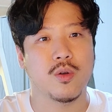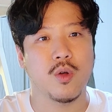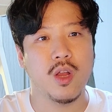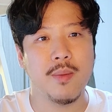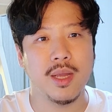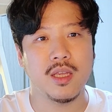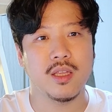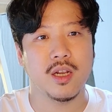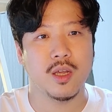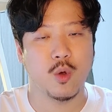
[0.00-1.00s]
그리고
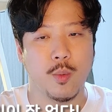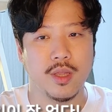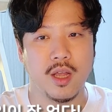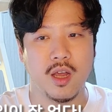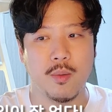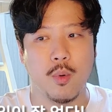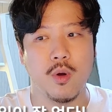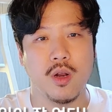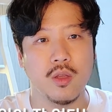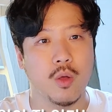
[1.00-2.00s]
일반인들이 교반날개를
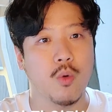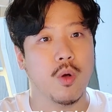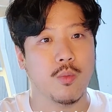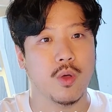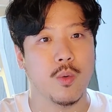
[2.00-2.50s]
볼 일은 더욱 없고요.